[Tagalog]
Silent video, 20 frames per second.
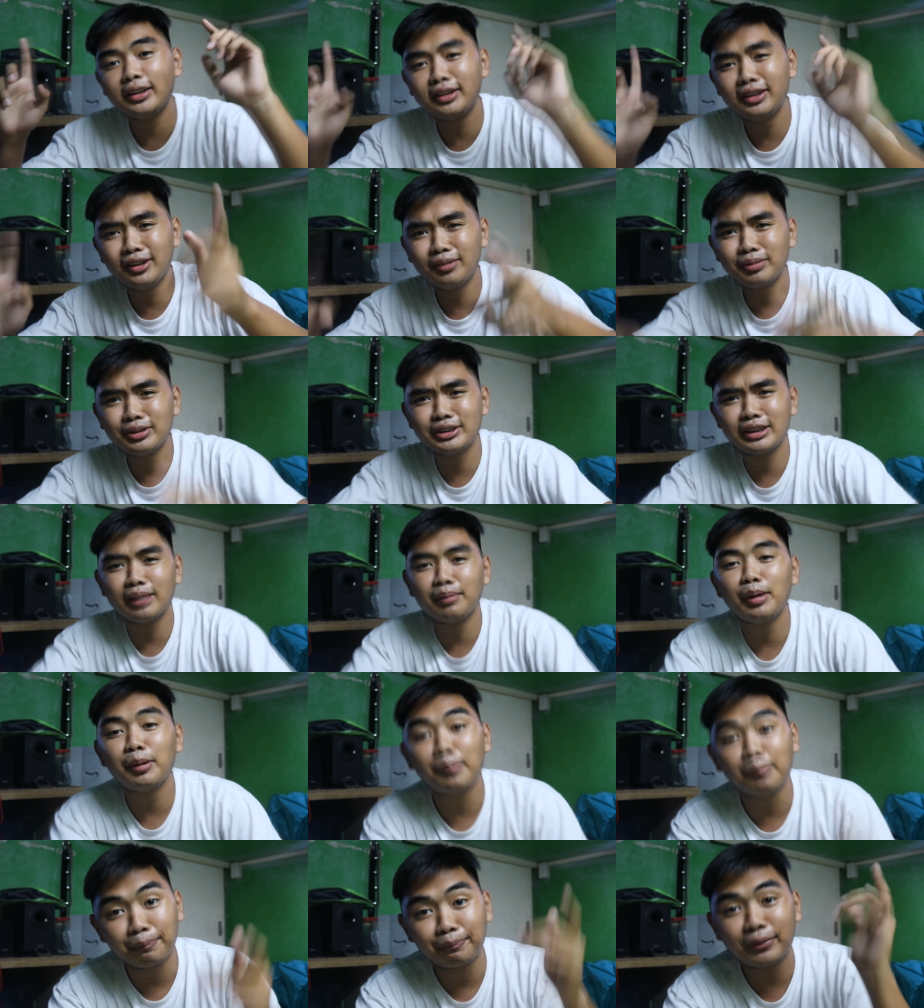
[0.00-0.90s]
ay di naman
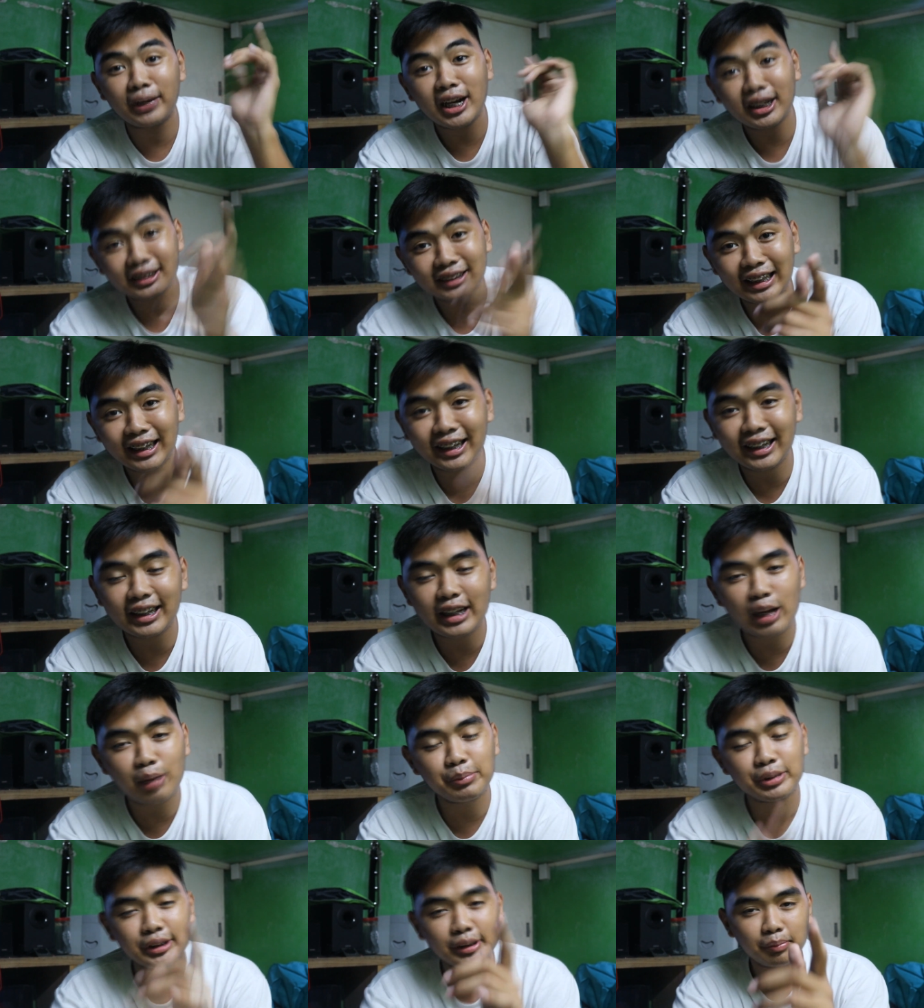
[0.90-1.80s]
semi-prank talaga
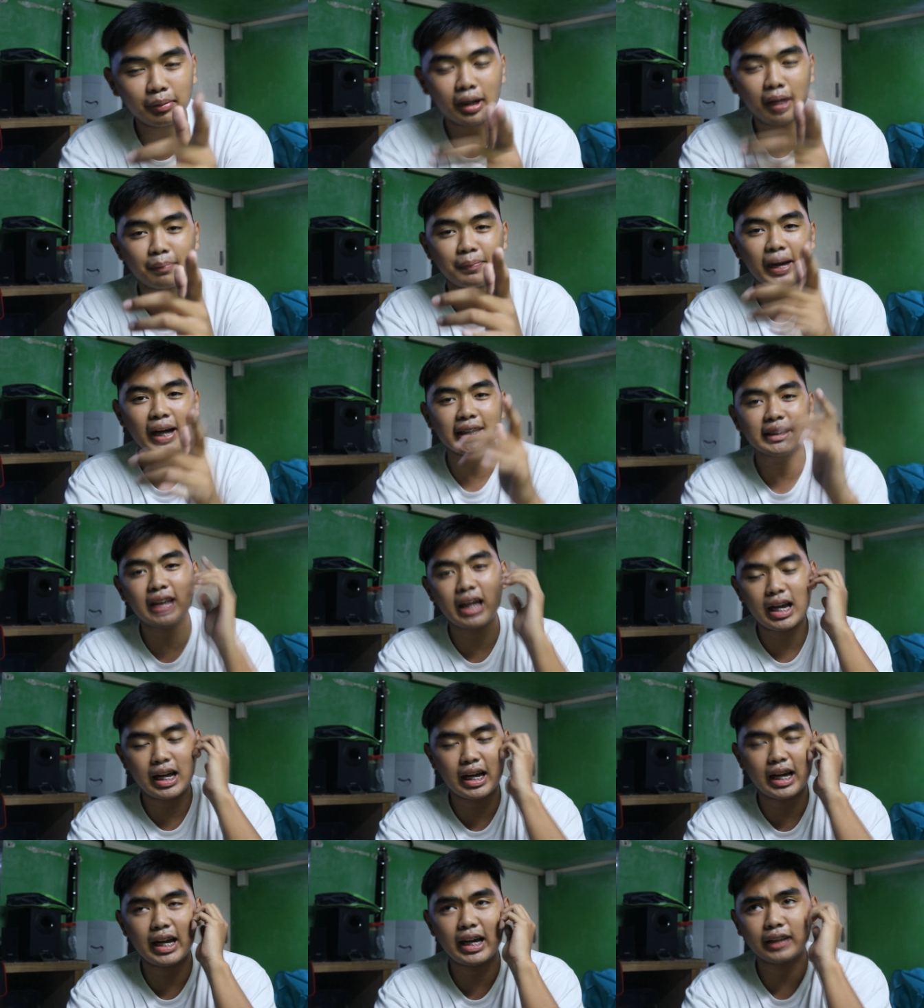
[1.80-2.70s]
namin sa mga
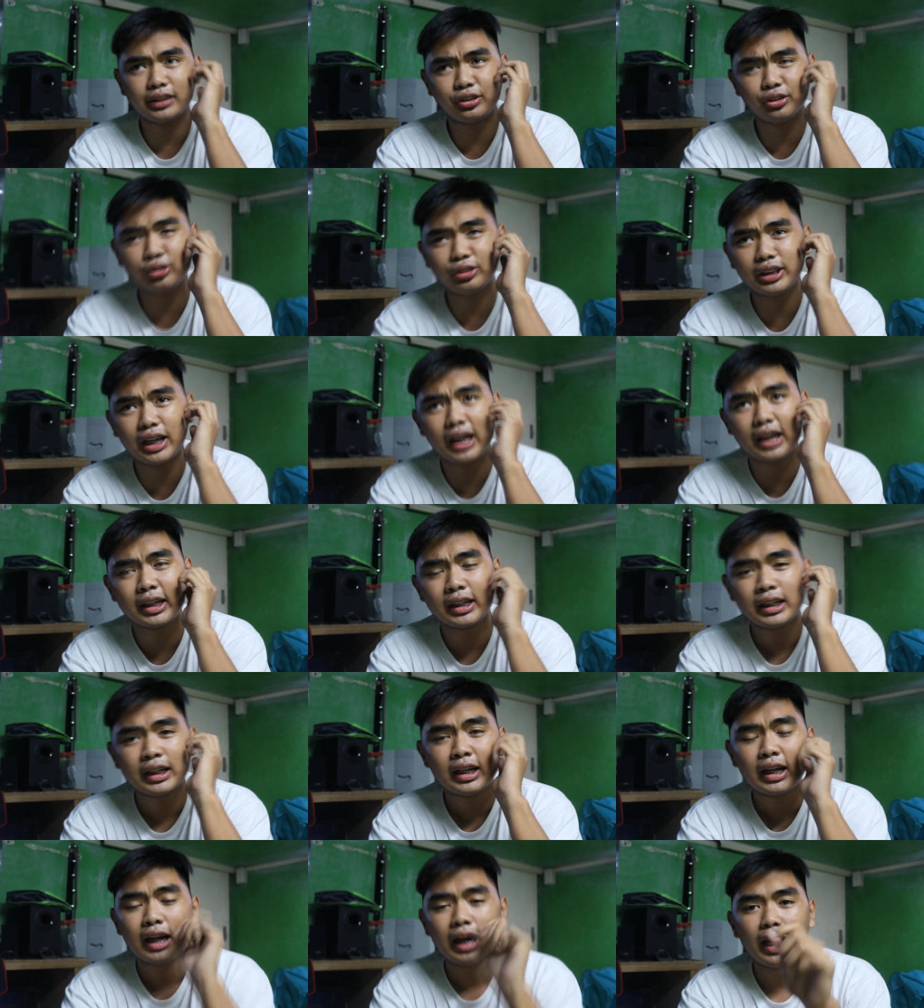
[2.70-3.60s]
bata at yun nga,
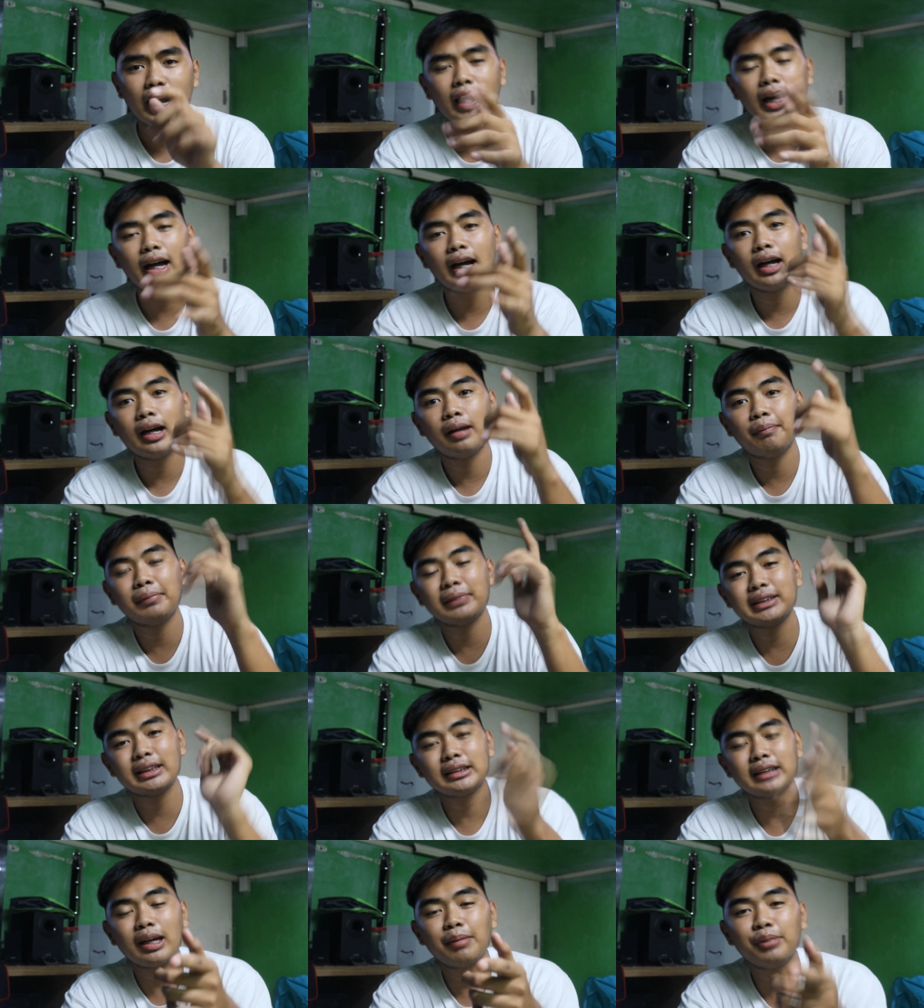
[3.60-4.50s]
uh,
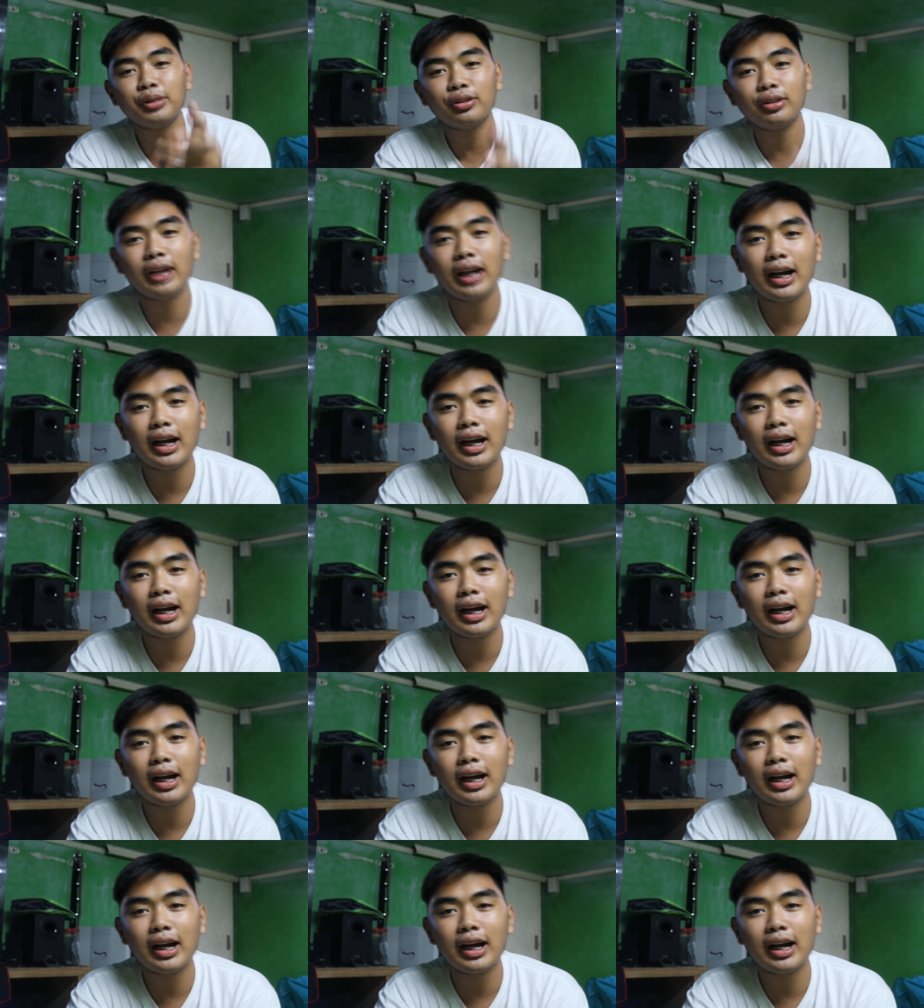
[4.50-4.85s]
masasabi ko